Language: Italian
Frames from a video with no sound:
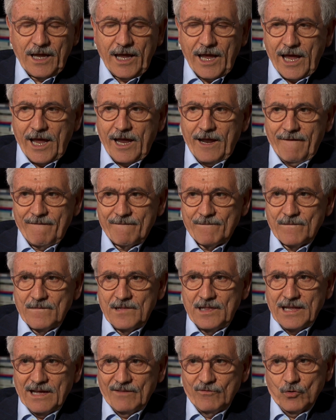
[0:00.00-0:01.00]
È
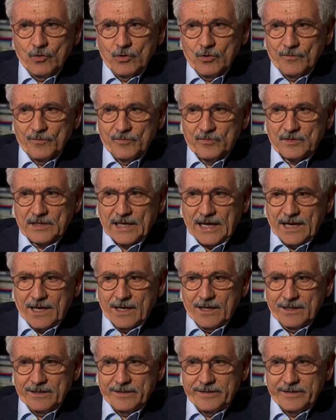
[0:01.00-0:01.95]
la volontà